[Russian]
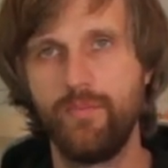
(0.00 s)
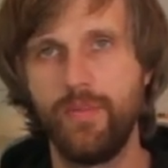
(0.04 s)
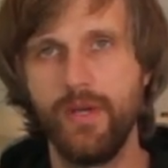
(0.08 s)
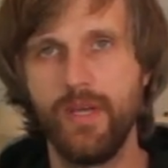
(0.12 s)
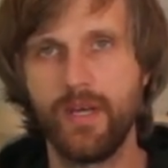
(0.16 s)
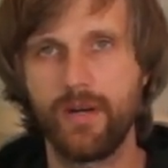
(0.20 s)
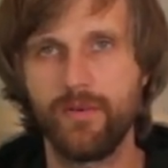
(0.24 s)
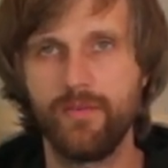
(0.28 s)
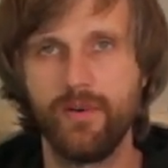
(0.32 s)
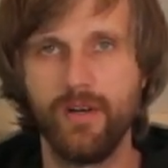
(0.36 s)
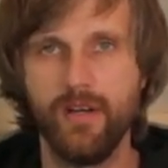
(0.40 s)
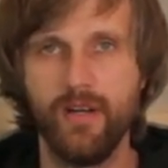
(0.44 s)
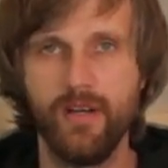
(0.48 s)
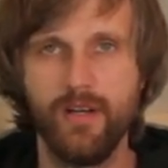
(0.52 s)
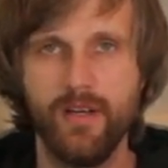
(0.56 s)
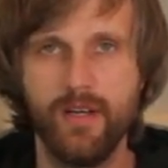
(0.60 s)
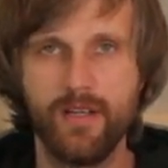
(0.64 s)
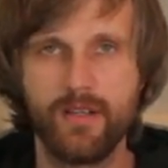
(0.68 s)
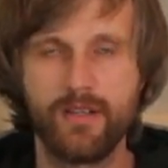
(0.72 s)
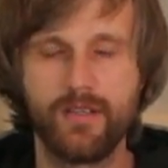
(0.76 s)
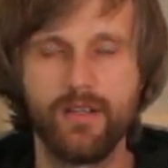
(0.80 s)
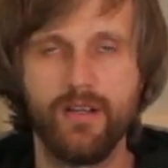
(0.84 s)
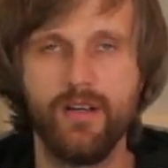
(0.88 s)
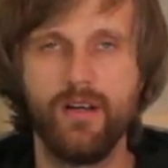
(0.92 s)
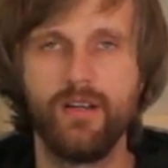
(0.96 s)
Первое –
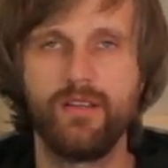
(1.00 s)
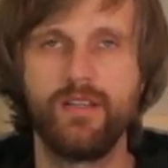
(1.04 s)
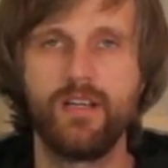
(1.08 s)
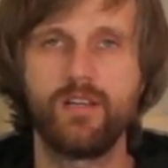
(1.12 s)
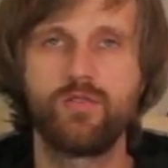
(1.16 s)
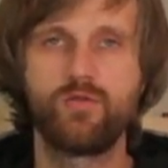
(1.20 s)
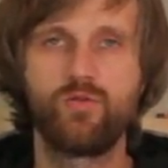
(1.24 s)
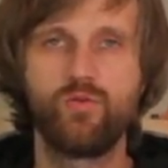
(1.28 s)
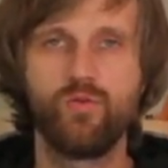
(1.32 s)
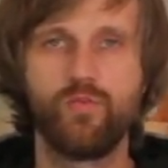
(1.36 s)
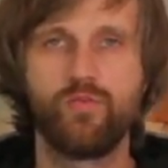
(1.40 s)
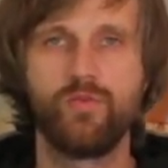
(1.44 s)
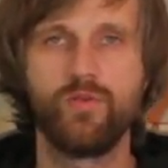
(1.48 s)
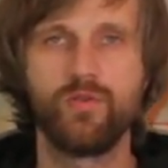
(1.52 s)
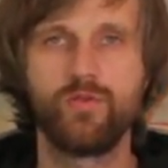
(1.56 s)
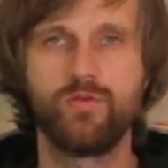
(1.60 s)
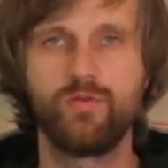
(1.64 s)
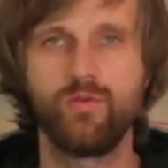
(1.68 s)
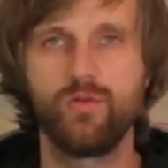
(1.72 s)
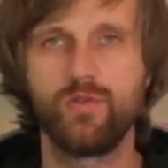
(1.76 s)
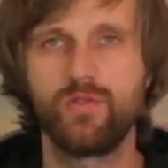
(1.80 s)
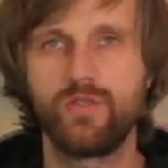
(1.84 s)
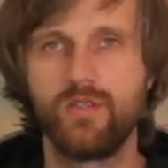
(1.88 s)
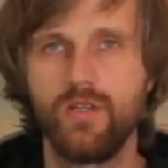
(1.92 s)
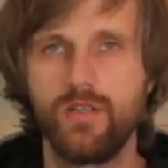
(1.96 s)
это доступность.
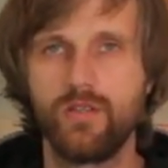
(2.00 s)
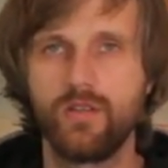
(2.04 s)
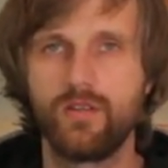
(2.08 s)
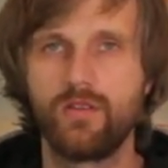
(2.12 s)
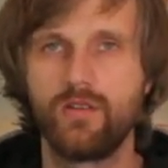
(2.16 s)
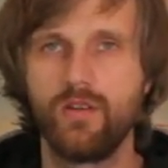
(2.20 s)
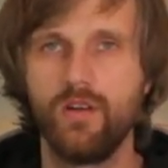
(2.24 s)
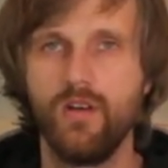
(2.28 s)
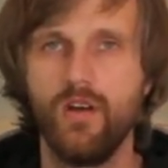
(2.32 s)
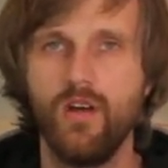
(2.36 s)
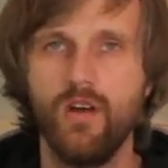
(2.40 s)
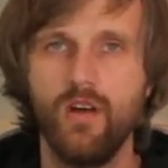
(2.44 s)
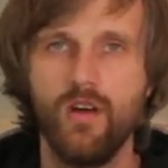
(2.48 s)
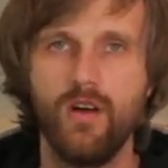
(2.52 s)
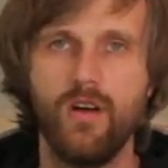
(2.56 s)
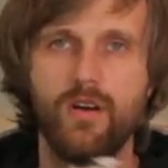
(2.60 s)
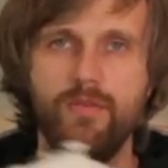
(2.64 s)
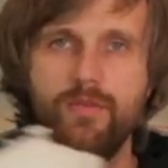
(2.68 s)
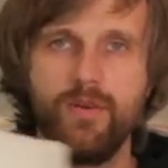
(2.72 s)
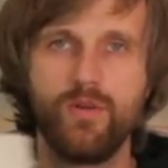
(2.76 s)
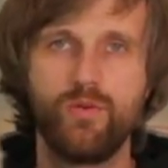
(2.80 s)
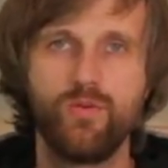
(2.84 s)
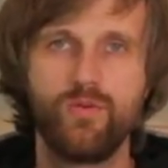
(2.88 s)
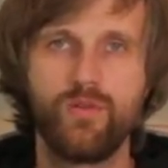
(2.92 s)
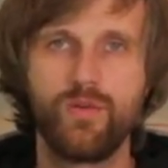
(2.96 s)
То есть этот
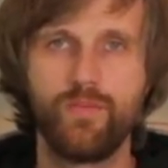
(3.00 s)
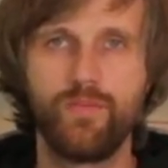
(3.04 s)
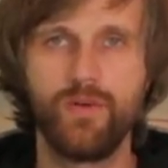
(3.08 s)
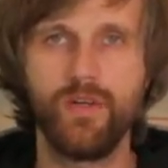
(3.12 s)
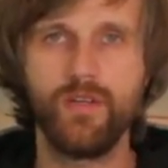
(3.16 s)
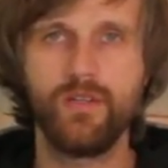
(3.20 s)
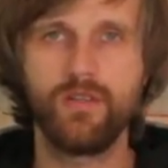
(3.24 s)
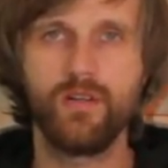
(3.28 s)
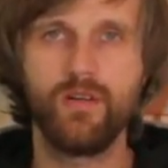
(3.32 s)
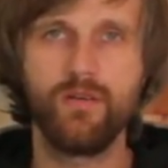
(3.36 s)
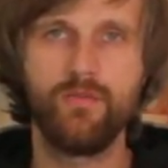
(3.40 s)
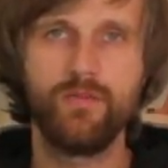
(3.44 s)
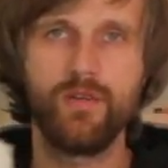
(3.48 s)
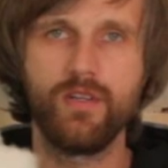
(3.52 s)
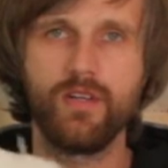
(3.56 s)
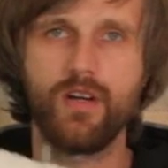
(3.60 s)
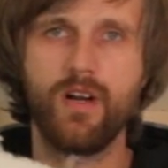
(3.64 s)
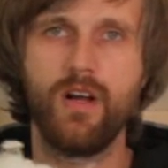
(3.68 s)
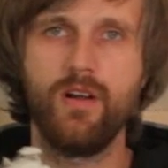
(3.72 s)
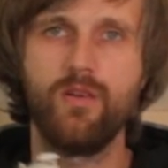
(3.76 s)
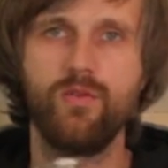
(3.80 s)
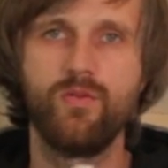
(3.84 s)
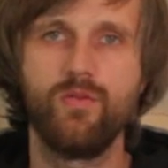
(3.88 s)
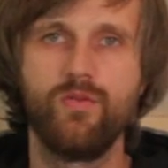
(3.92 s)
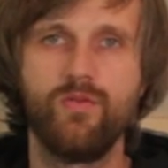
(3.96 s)
вид утеплителя
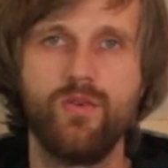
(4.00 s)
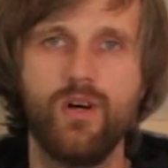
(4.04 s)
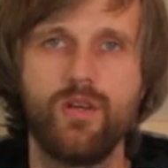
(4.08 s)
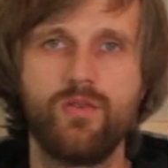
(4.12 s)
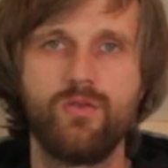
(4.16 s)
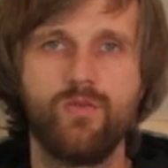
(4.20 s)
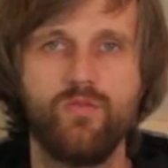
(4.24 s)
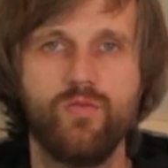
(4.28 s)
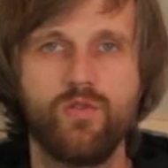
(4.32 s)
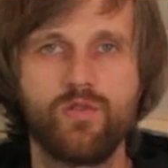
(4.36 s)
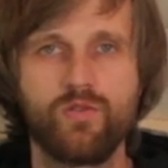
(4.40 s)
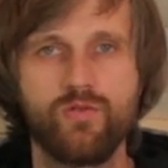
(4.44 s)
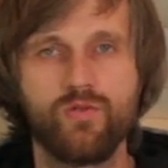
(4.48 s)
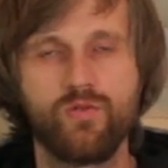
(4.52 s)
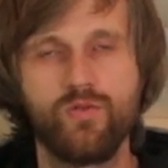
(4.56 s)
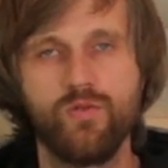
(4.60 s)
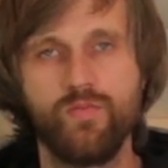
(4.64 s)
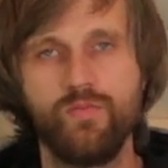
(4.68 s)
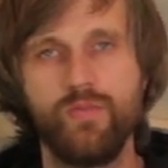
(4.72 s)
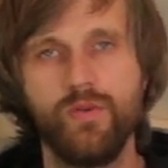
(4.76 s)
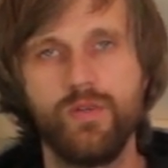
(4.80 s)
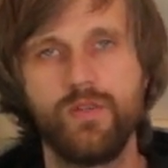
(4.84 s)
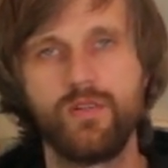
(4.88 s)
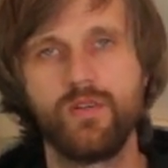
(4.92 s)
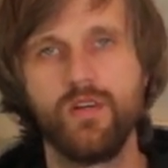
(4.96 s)
минерального вату можно
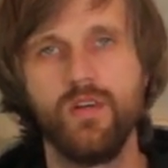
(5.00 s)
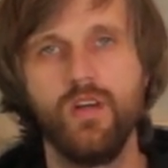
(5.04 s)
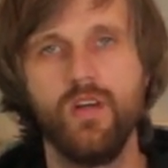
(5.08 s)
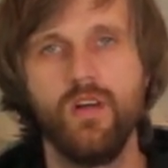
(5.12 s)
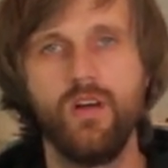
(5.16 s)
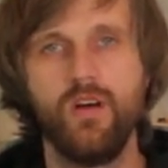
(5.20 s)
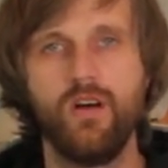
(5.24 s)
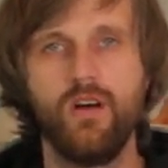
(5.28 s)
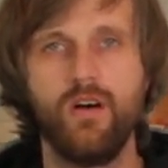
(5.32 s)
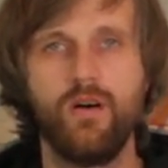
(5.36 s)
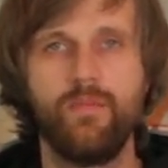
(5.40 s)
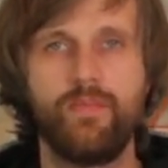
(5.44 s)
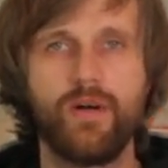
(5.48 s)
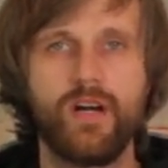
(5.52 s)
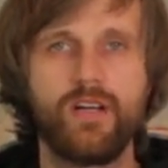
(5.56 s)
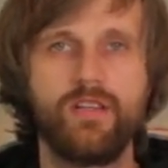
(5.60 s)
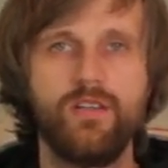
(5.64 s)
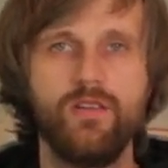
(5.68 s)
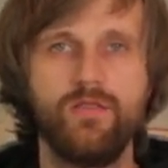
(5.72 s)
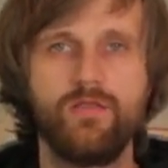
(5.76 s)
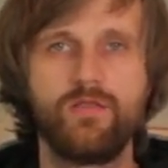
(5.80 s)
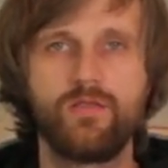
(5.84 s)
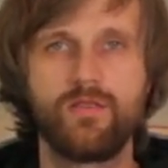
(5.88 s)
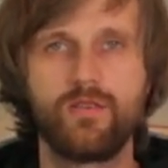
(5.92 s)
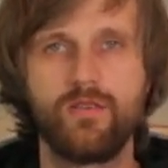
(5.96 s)
купить э,
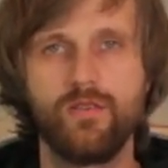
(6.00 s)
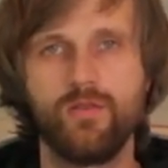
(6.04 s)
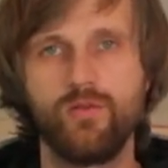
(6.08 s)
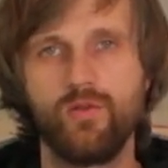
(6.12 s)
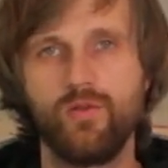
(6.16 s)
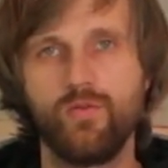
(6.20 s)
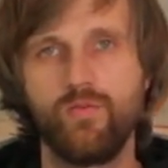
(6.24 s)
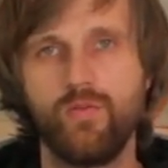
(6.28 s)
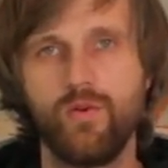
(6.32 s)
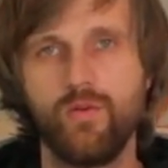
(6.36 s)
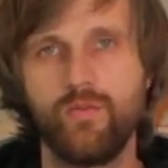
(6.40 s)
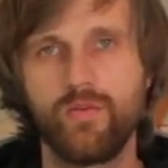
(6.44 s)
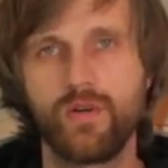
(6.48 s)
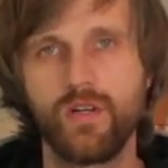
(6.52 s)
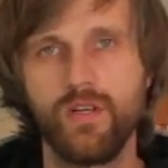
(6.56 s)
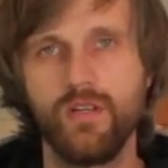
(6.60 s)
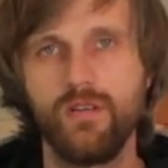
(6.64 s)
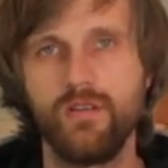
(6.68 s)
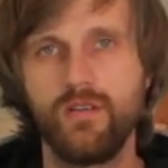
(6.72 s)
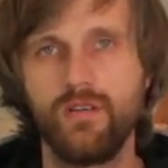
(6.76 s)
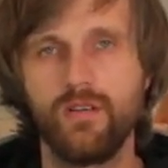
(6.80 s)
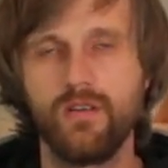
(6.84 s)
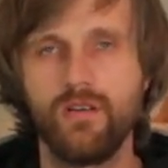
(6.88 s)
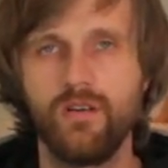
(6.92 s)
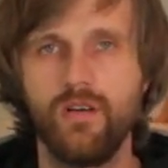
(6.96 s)
практически на любом
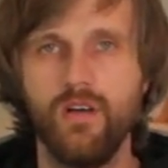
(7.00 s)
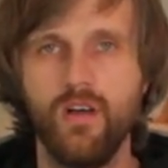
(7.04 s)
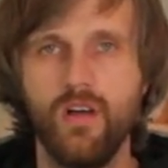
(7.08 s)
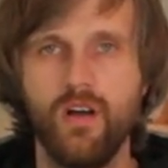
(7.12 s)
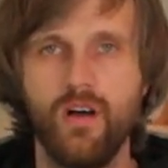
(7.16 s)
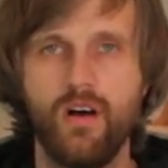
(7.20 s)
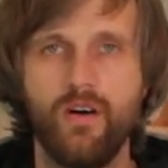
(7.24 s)
рынке,